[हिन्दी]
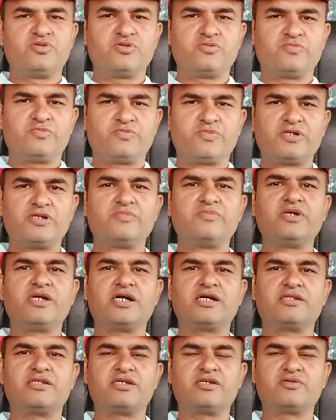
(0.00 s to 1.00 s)
जो फिल्में
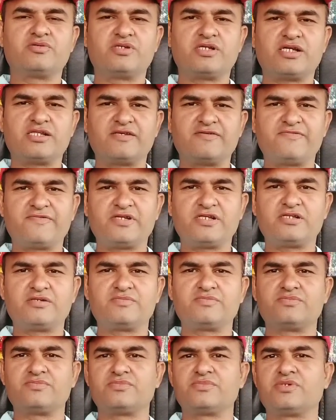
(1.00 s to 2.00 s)
आती है गुजराती
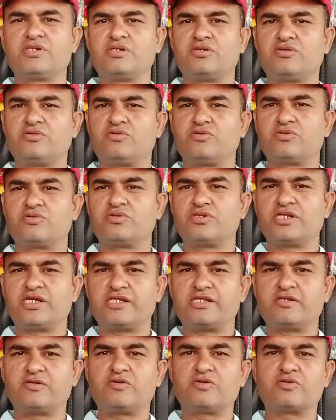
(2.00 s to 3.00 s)
फिल्म वो
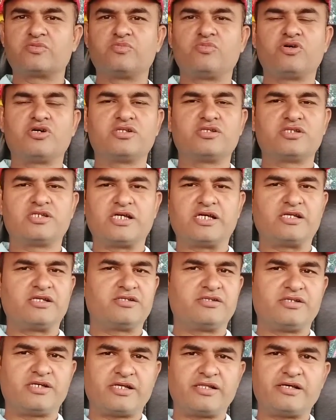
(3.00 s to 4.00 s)
गुजराती लोग बहुत सारे
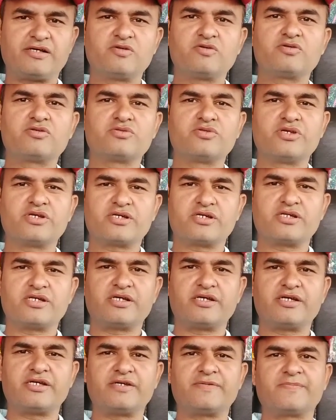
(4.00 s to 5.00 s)
ज़्यादा लोग देख
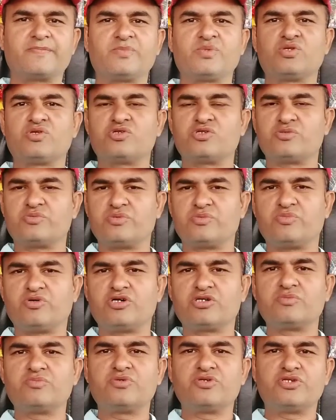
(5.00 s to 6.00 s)
रहे हैं उसमें
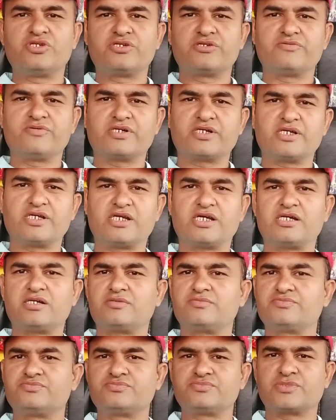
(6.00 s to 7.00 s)
बहुत म्यूजिक वगैरह
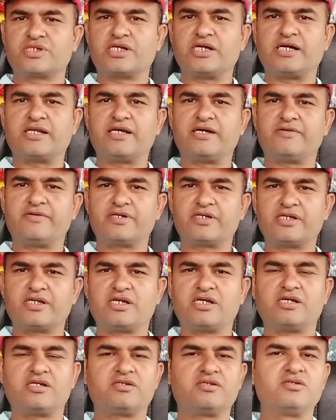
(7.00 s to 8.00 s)
गाना
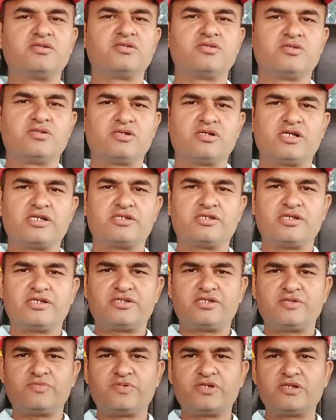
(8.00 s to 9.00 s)
वगैरह अच्छी
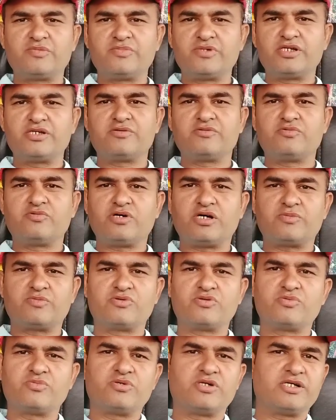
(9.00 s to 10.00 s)
अच्छी फिल्में वो
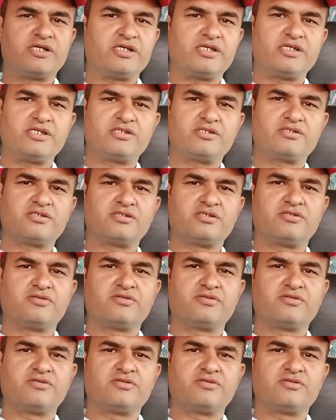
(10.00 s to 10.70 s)
आपको इस